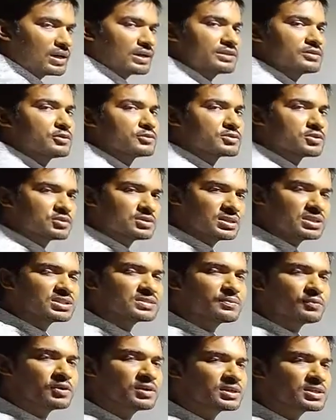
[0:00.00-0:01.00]
अगर 230
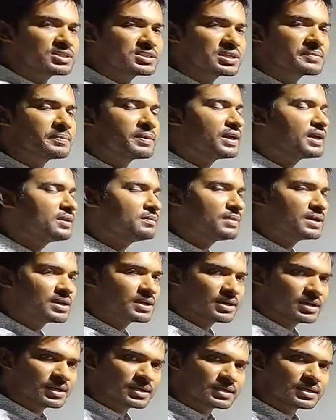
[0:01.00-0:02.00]
वोल्ट की सप्लाई में
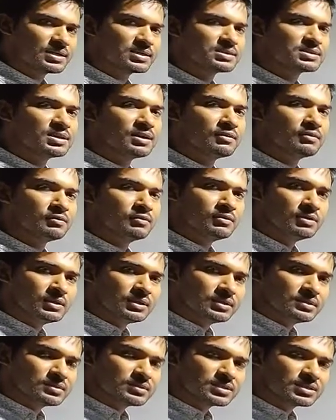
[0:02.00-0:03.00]
कनेक्ट करता हूँ
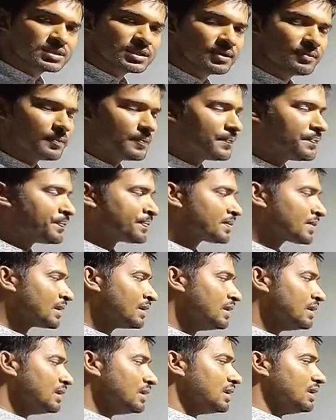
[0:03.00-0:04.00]
तब
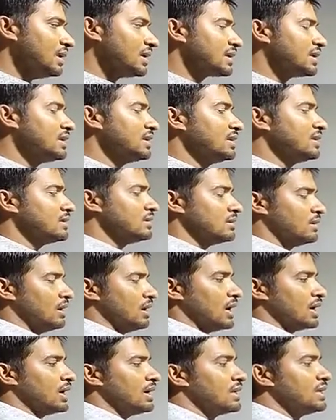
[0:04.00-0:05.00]
लेकिन
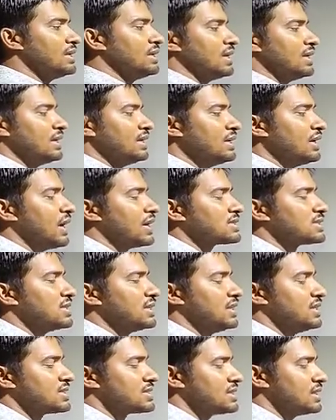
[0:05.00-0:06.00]
अगर यही
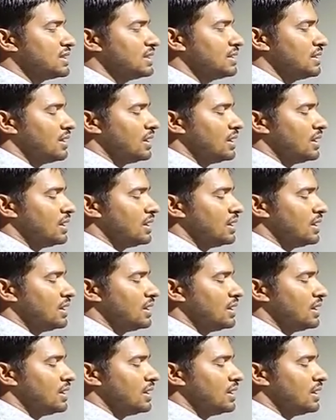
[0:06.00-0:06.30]
ऑक्सीलेशन